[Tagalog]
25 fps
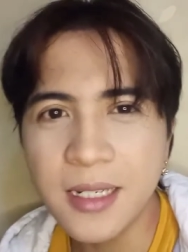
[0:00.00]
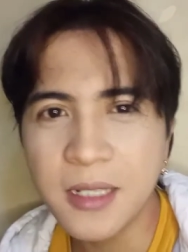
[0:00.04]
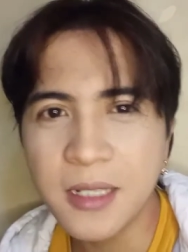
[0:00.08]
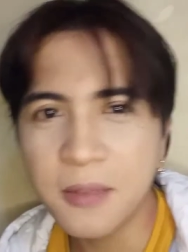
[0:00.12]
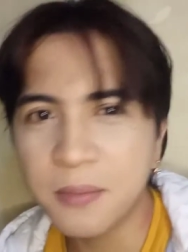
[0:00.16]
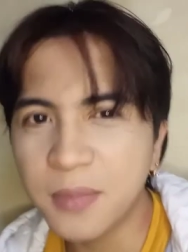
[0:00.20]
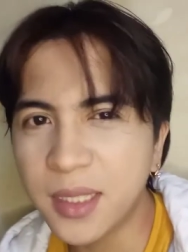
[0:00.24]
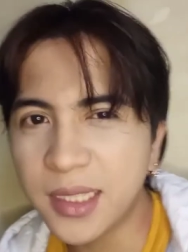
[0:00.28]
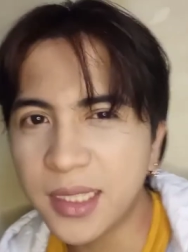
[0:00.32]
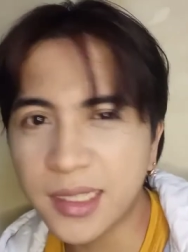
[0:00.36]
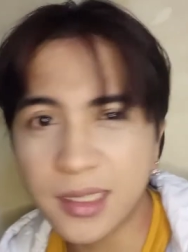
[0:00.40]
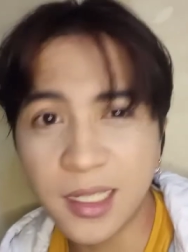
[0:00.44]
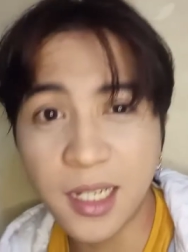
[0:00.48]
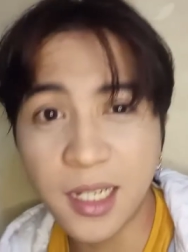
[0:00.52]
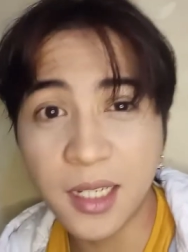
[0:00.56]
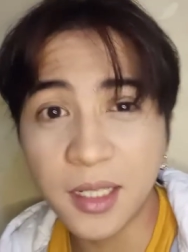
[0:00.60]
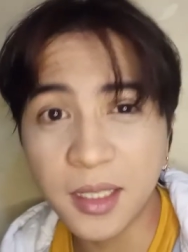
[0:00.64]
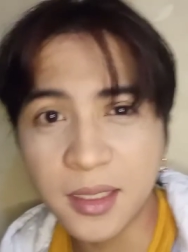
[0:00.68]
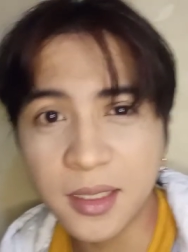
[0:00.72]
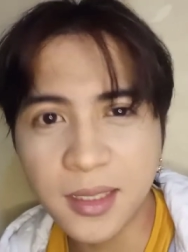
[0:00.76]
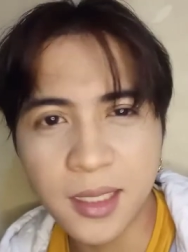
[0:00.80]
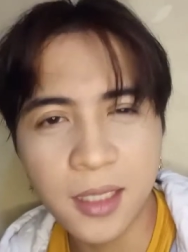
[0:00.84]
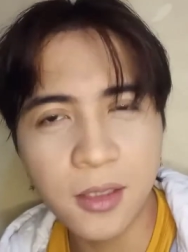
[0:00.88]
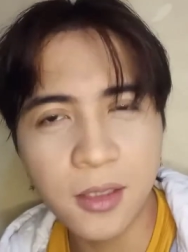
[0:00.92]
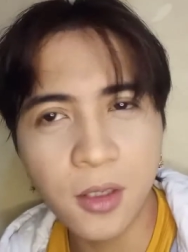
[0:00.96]
Miss Leia
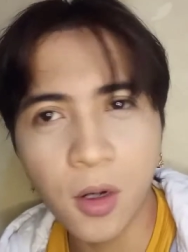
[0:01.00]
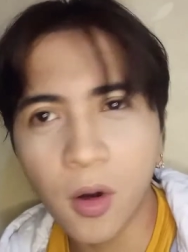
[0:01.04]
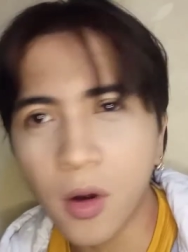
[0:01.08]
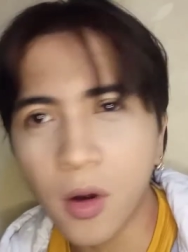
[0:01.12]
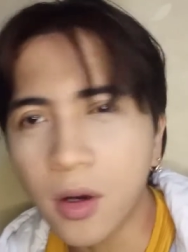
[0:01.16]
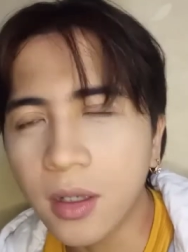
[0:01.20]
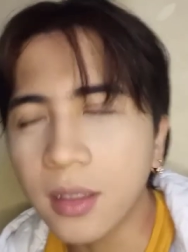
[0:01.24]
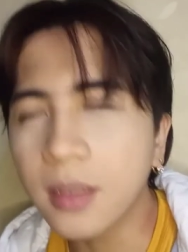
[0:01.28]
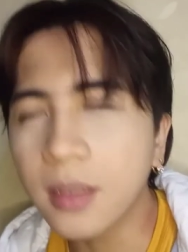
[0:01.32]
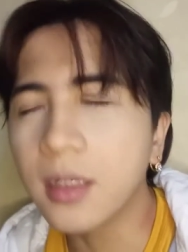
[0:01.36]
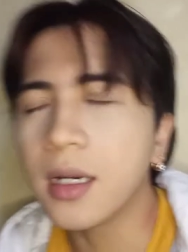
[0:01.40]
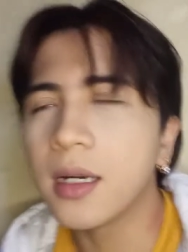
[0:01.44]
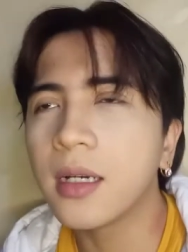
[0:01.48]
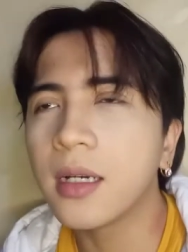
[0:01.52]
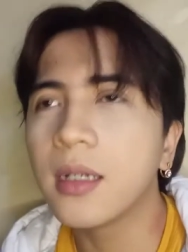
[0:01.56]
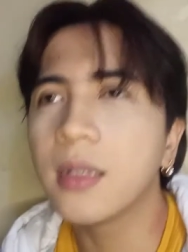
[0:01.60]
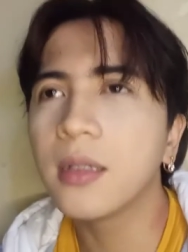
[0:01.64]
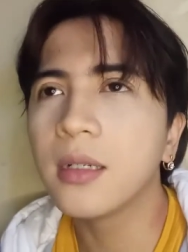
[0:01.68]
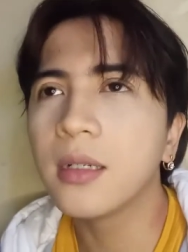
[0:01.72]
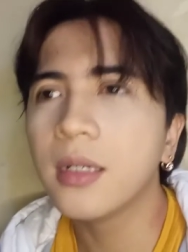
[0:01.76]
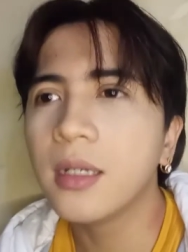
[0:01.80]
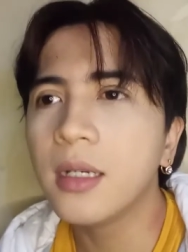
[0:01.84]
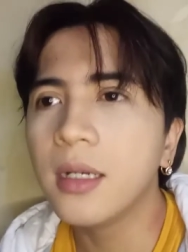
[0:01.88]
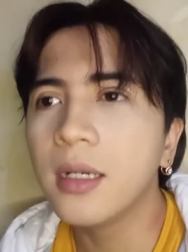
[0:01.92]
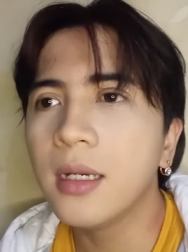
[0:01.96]
Salonga.
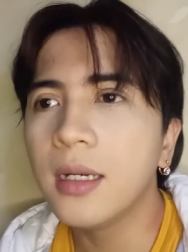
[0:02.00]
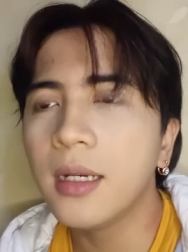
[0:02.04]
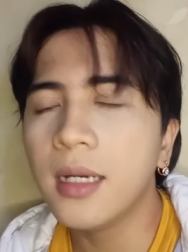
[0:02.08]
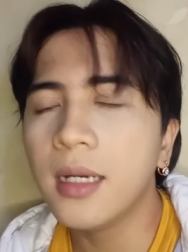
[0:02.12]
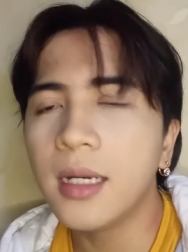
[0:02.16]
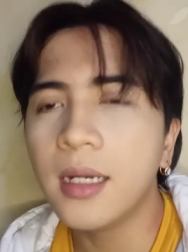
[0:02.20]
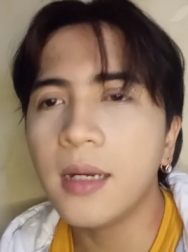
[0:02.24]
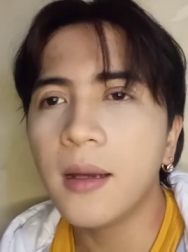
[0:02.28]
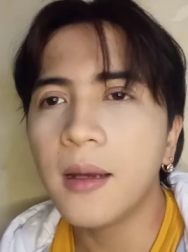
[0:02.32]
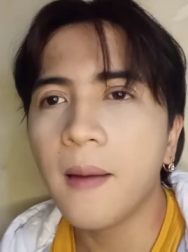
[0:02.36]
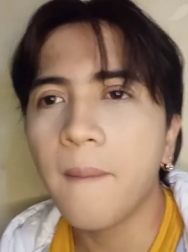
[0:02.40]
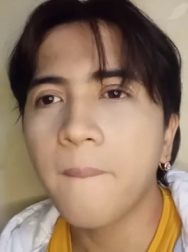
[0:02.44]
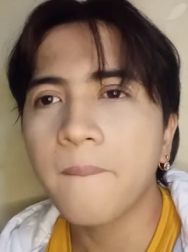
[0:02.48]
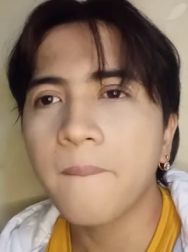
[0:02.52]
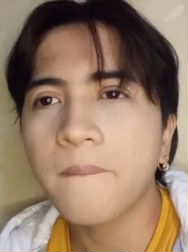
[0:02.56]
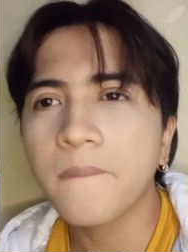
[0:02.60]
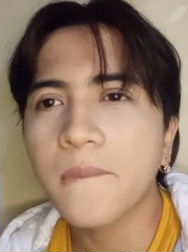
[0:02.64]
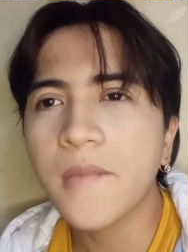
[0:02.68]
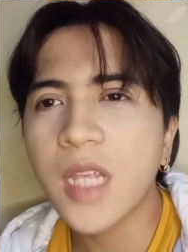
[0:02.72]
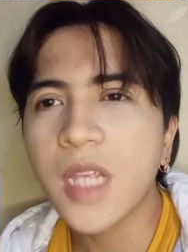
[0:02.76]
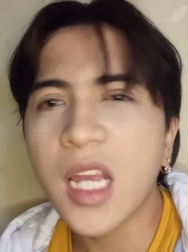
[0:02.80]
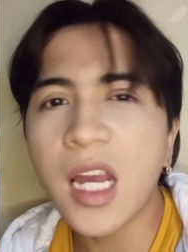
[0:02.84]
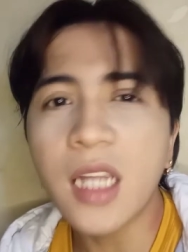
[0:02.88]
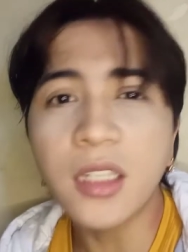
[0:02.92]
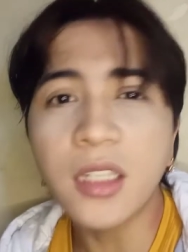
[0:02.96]

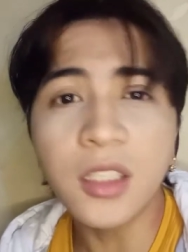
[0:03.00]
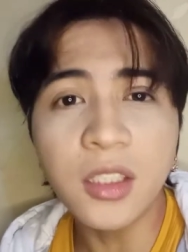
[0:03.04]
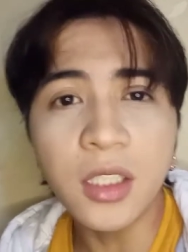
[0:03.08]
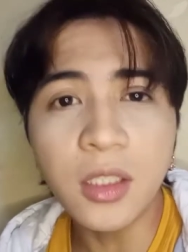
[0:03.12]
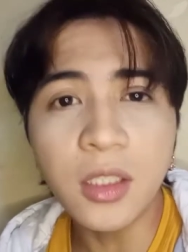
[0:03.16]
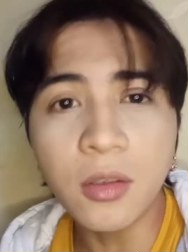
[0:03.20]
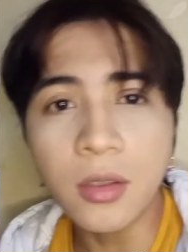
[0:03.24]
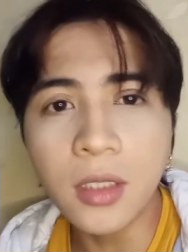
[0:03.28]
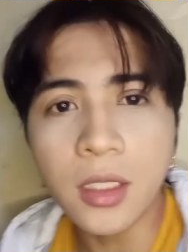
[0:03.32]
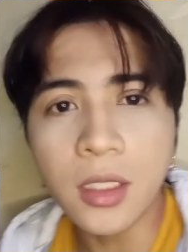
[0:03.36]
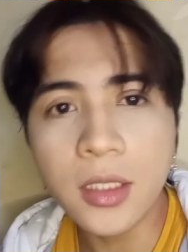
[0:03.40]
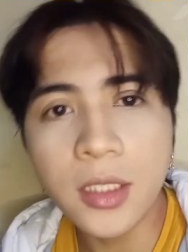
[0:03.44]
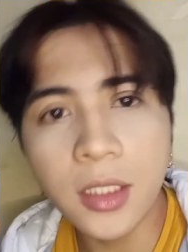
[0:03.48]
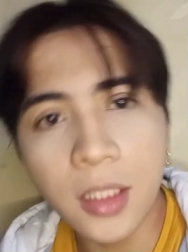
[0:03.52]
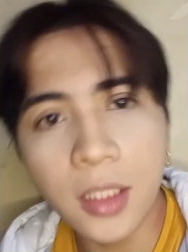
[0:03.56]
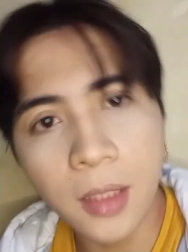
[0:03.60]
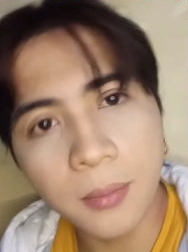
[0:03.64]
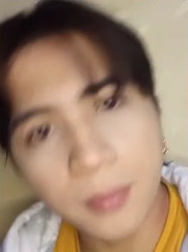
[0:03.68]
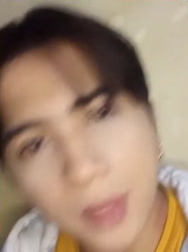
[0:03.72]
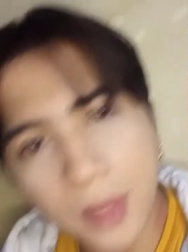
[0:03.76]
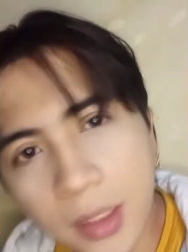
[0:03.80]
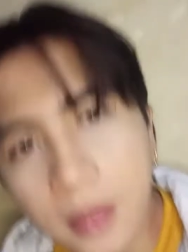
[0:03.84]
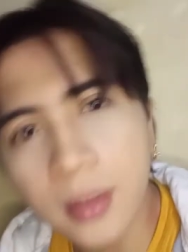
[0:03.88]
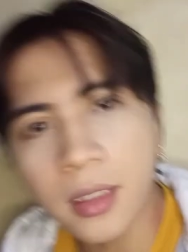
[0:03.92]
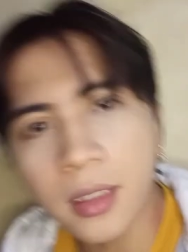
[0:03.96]
At hindi ko lang siya
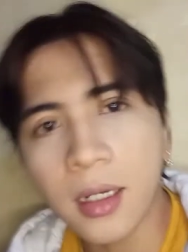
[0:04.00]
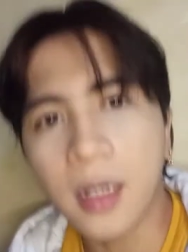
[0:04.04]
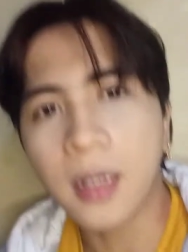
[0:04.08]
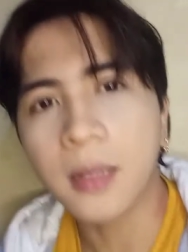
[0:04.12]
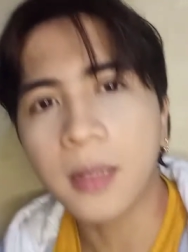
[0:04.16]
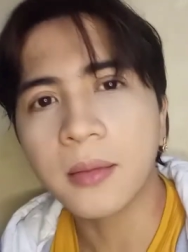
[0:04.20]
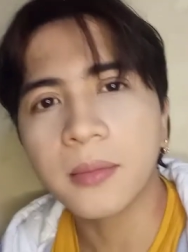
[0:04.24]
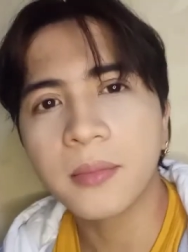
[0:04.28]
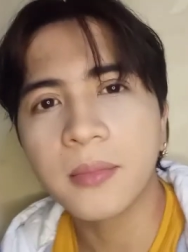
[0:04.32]
na-meet ha.